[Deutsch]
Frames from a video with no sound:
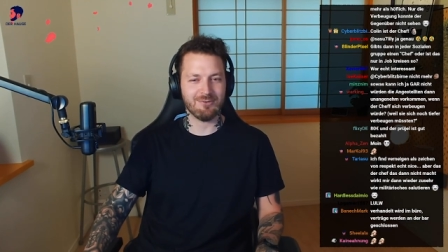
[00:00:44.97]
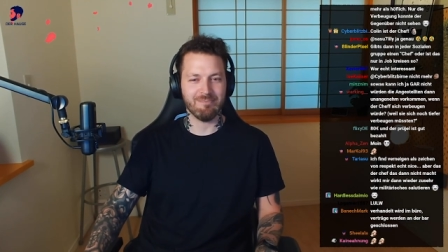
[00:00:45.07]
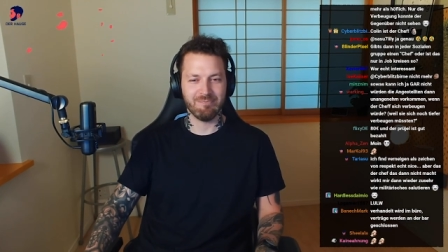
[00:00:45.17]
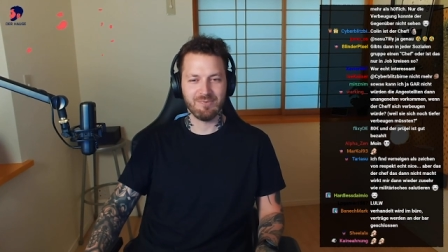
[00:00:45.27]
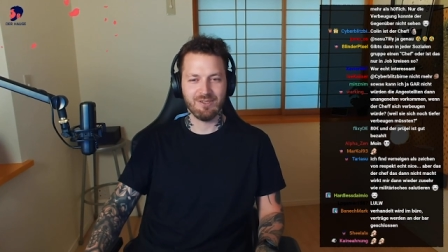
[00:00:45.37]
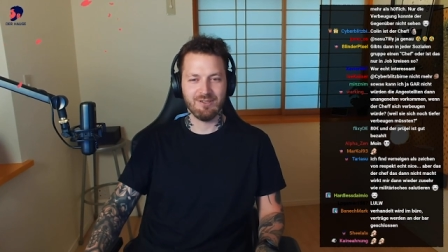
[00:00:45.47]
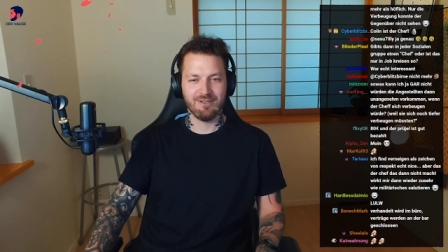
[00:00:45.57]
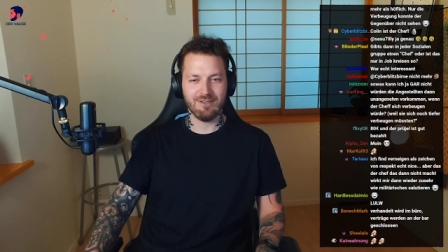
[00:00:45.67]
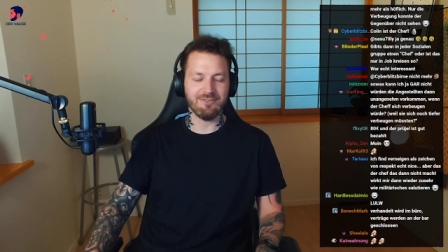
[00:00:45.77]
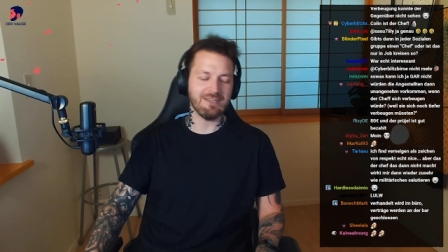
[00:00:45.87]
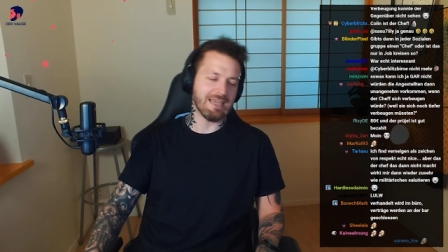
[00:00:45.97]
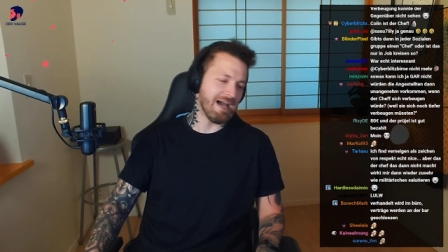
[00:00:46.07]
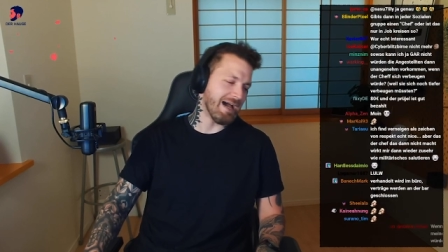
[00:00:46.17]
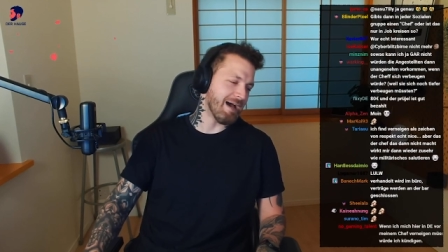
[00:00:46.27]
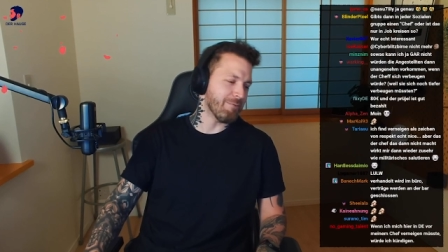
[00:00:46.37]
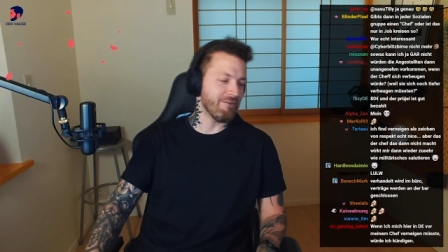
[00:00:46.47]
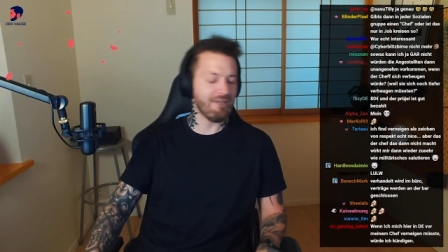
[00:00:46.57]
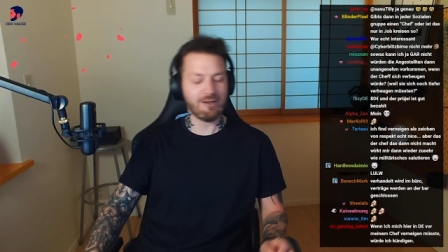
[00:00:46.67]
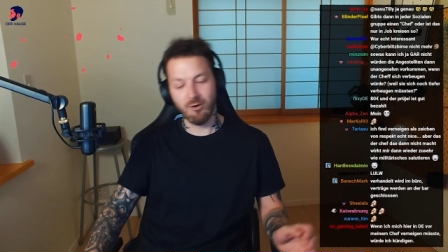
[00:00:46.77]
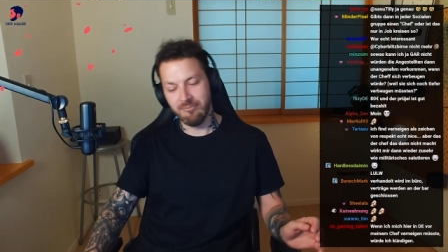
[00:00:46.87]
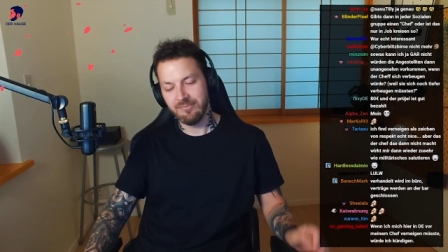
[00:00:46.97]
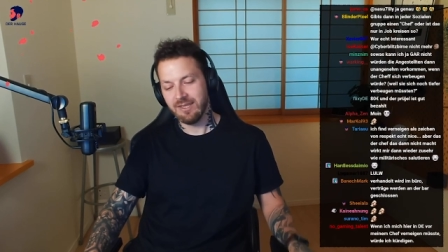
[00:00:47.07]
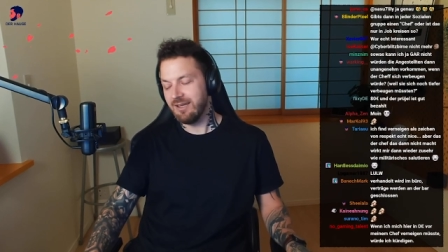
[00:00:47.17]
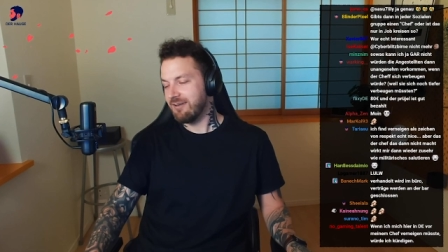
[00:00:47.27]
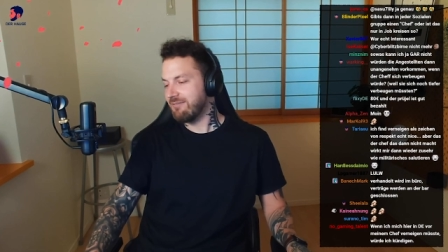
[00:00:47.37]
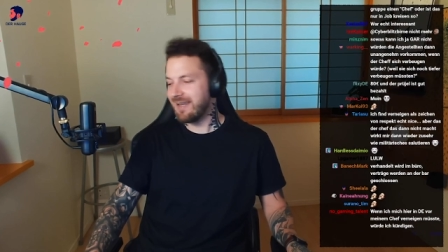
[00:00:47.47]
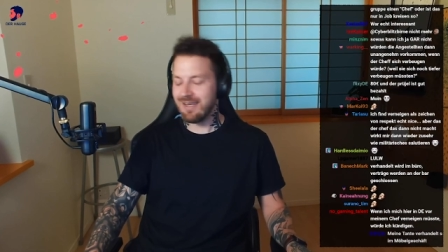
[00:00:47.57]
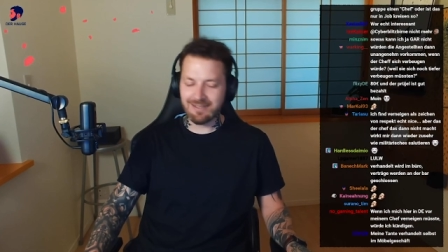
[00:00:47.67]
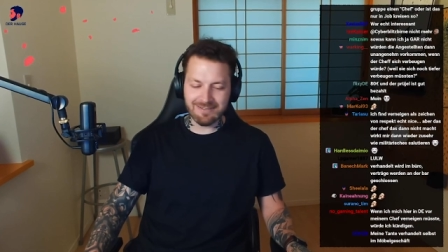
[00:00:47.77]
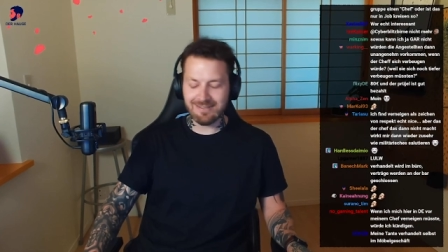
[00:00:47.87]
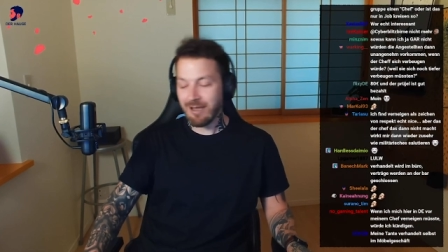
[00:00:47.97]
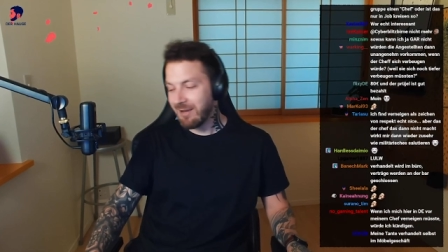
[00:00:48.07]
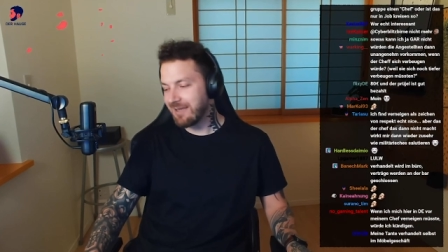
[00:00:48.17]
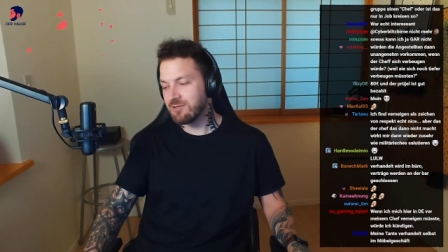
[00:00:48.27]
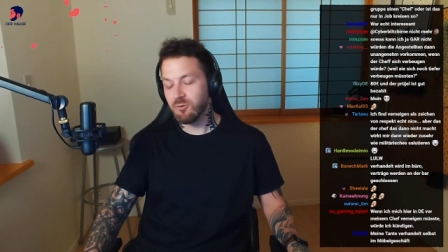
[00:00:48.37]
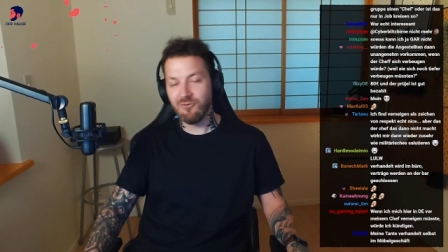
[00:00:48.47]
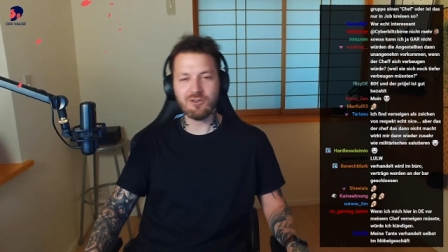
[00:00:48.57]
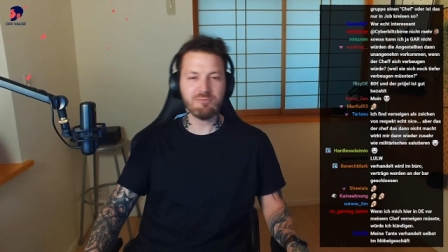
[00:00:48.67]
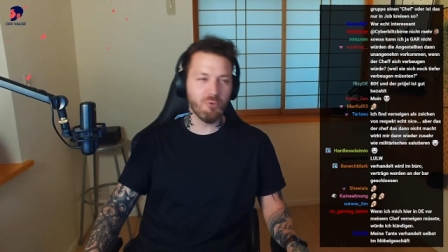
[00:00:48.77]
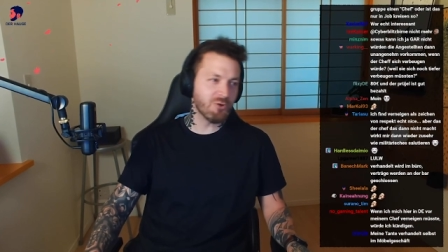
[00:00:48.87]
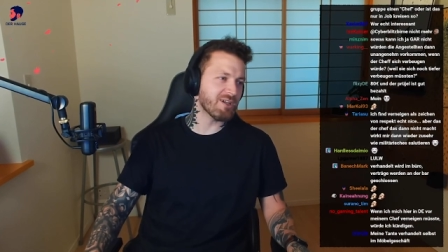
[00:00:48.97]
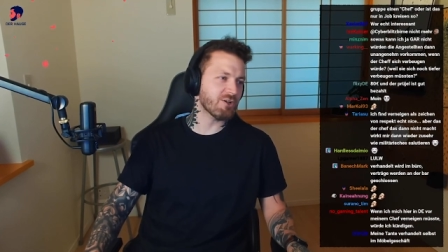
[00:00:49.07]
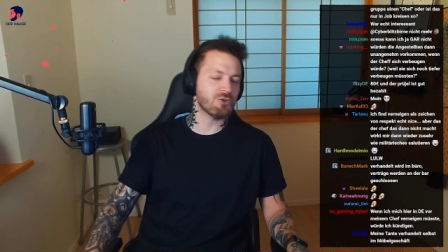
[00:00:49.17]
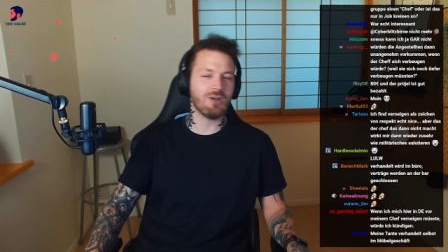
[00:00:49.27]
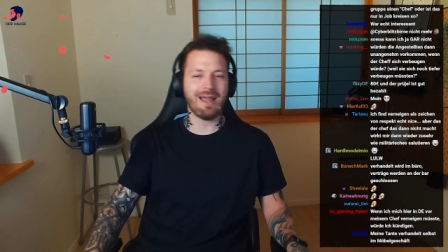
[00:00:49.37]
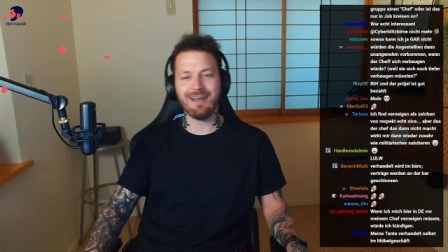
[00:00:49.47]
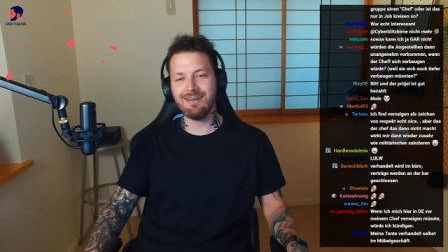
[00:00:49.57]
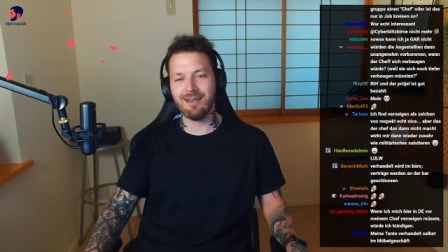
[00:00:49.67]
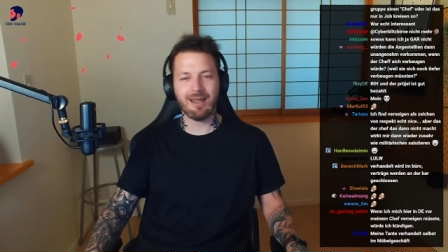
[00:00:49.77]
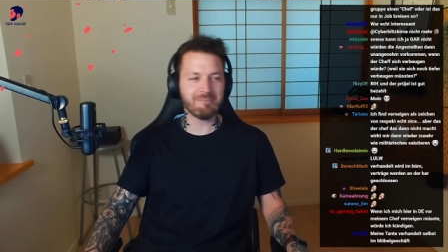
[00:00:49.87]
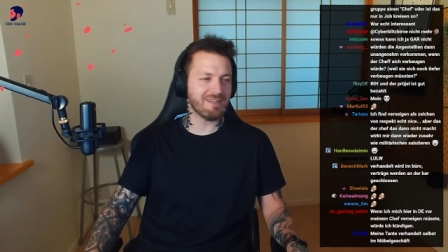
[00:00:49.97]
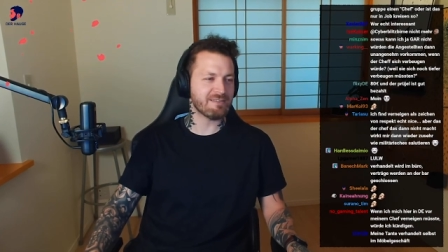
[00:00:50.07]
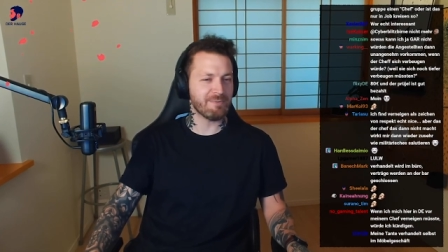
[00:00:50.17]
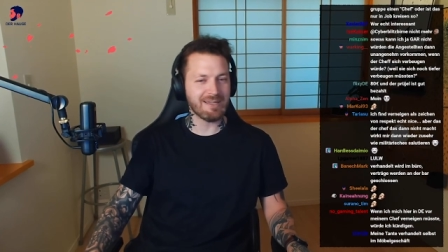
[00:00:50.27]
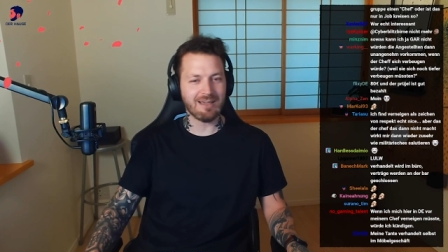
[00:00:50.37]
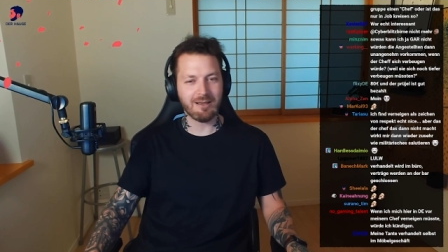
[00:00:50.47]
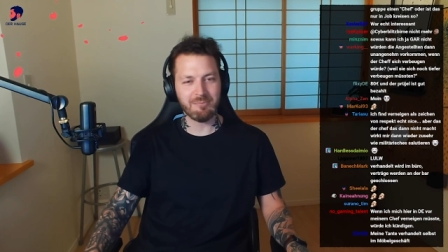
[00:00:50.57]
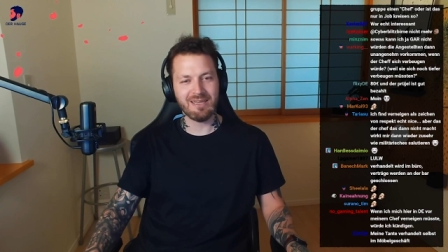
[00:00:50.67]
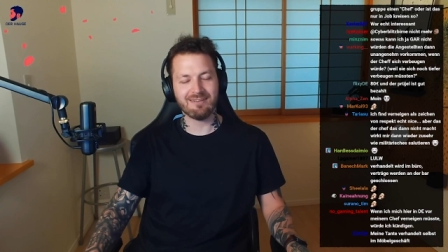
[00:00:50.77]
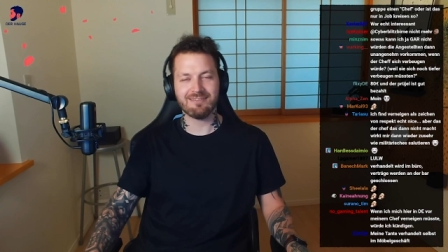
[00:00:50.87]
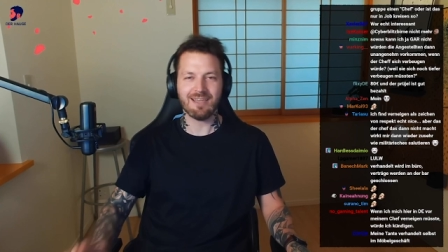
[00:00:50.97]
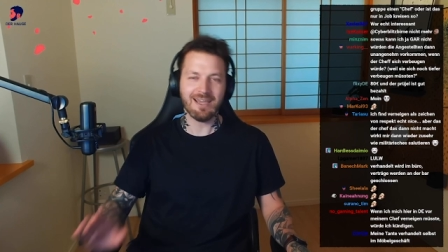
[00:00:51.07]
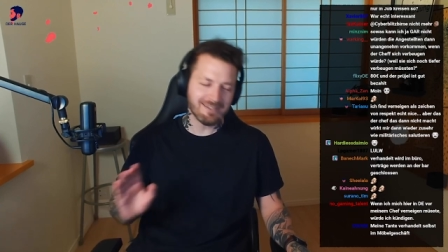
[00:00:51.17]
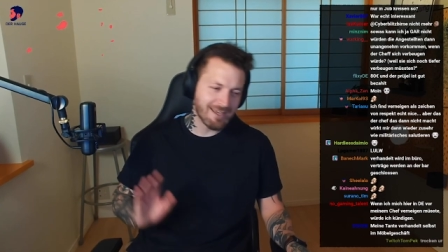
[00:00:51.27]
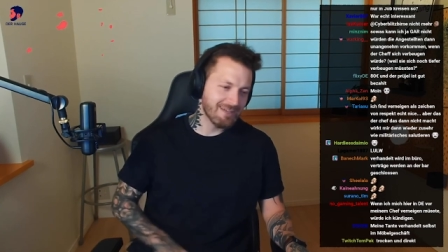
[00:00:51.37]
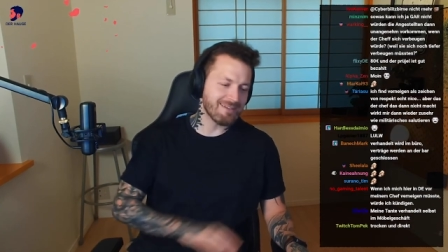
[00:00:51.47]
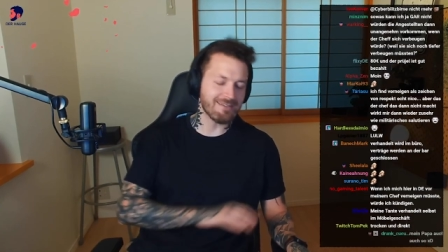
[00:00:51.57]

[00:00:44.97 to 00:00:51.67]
So. Dann ich, ja, aber dann komm, wenn, ich sag mal, ich rufe euch Montag schon an, dann habt ihr ja zwei Tage mehr Zeit.